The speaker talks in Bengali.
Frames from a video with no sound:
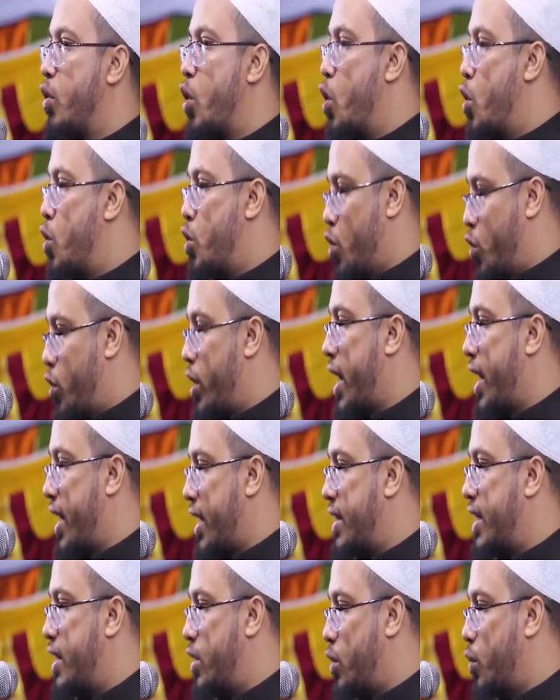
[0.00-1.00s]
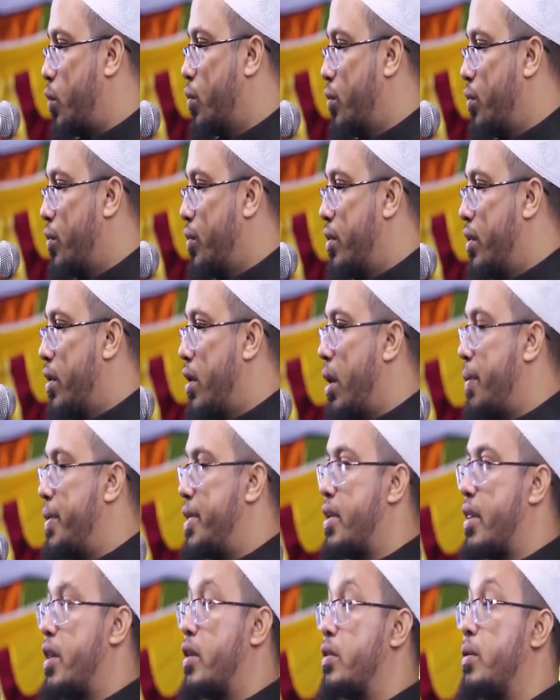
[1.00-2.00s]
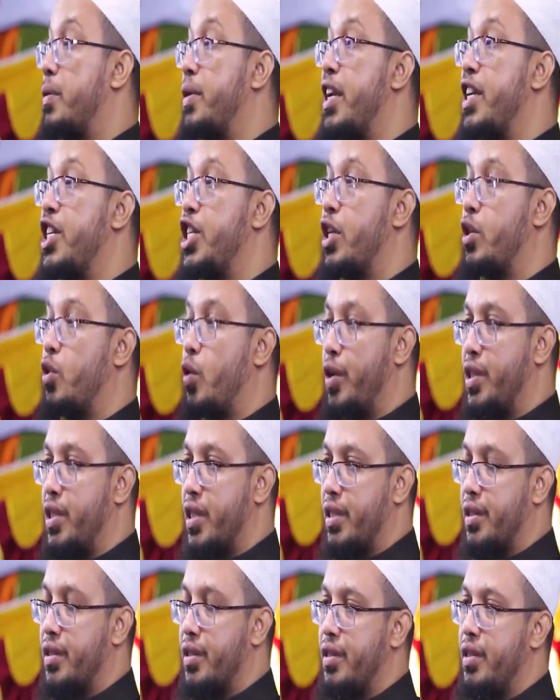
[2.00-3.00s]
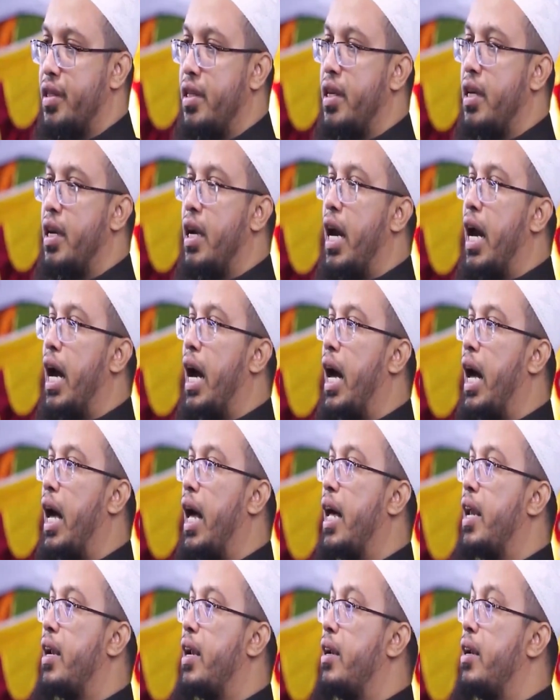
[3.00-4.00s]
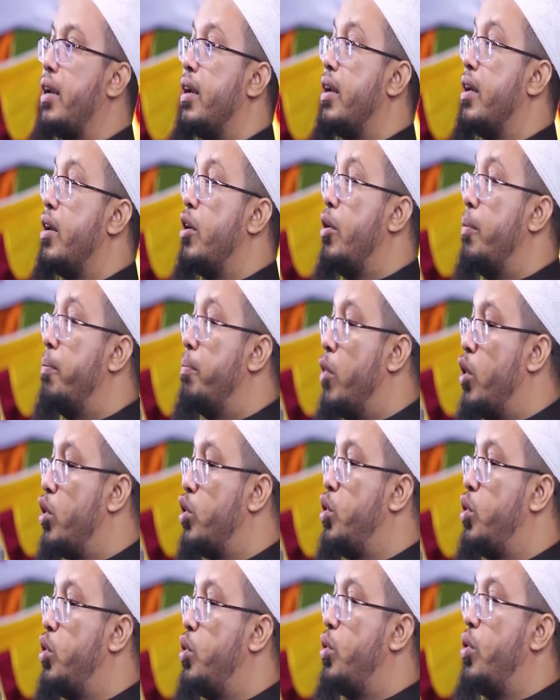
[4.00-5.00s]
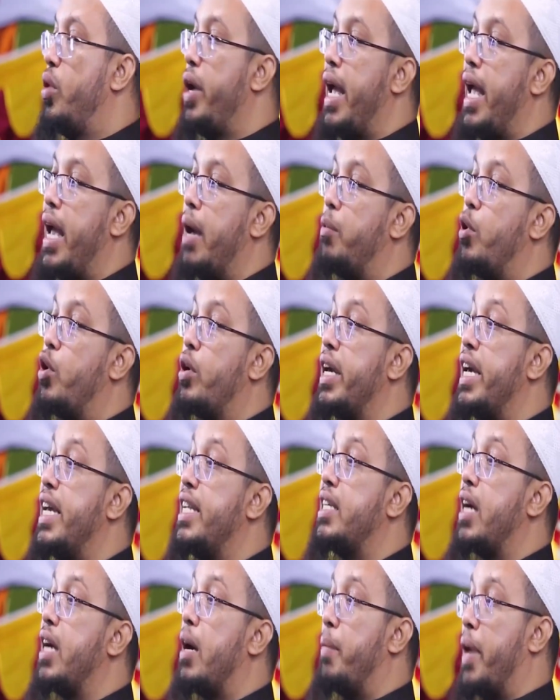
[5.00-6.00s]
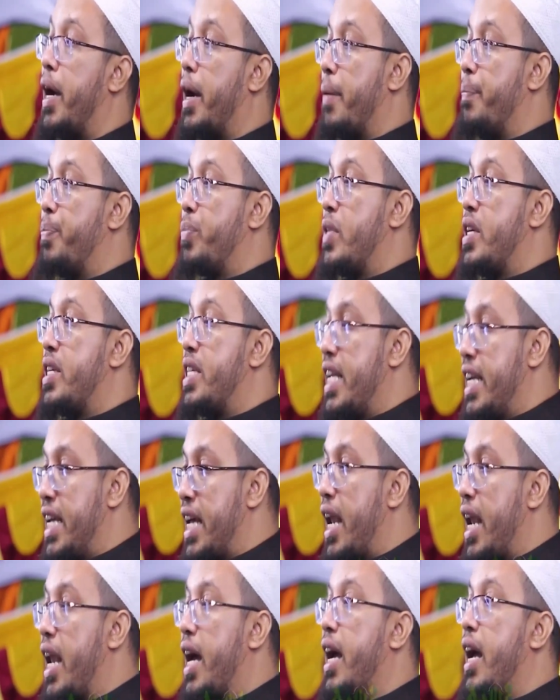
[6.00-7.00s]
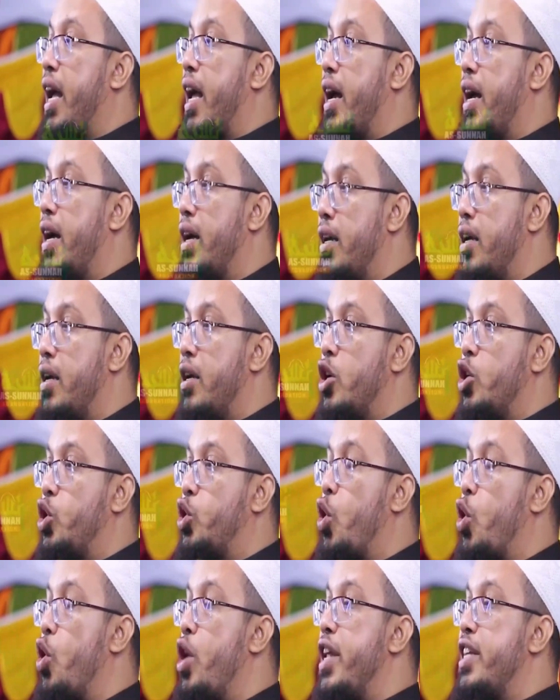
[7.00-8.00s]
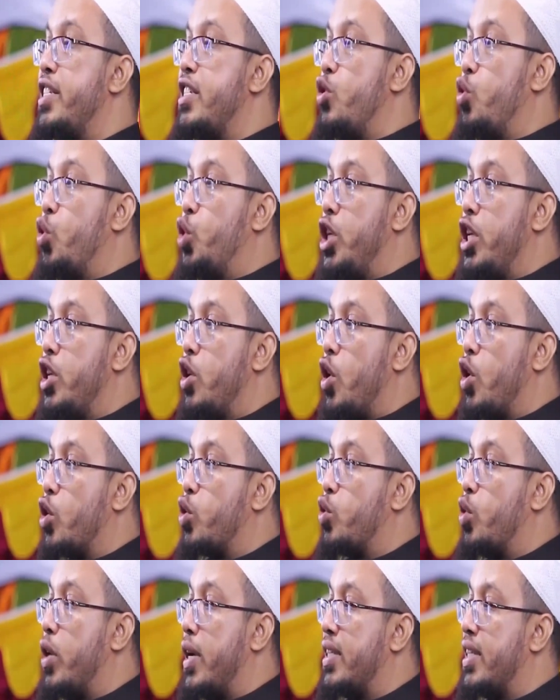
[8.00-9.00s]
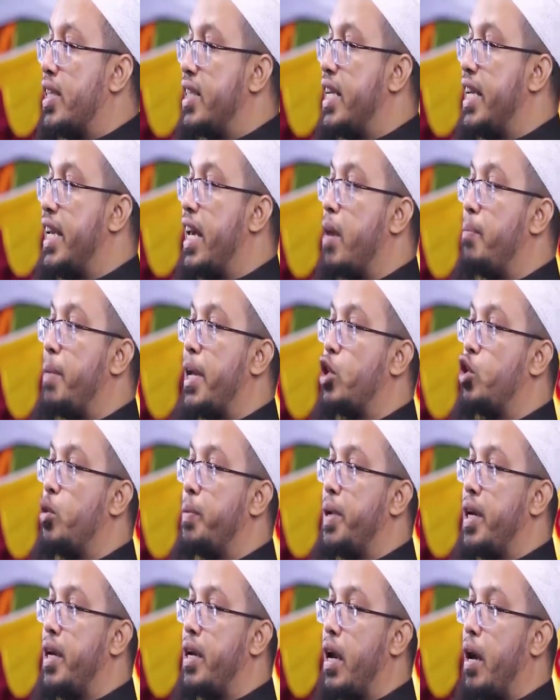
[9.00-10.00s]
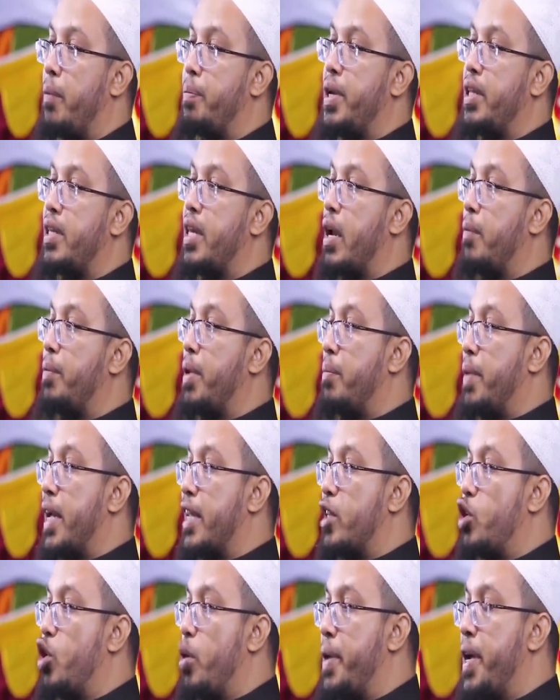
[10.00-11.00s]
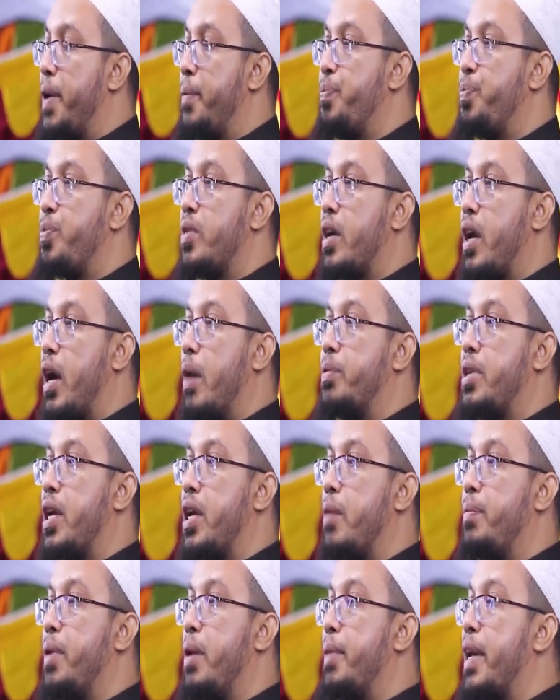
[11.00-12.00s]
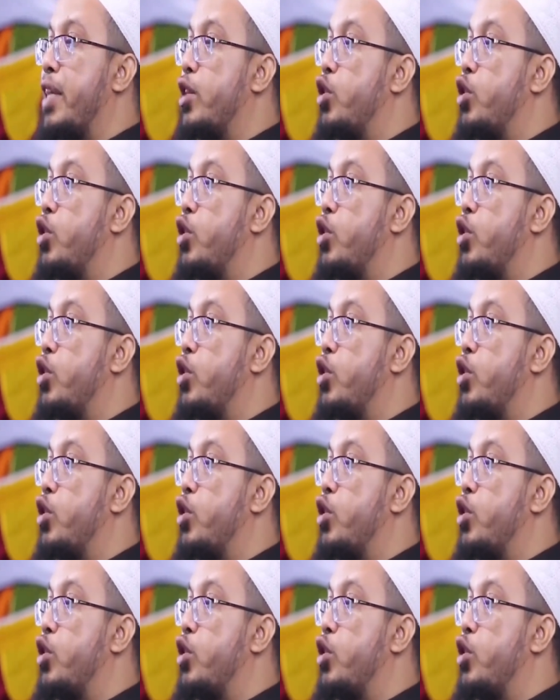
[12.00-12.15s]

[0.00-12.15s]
গরু টরুকে আগে দিত নবী সাল্লাহ এটা নিষেধ করেছেন আর মধু এবং হিজামা সিঙ্গা লাগাইয়া শরীরে যে দূষিত রক্ত আছে সিঙ্গার মাধ্যমে কাপিং থেরাপির মাধ্যমে কাপ থেরাপির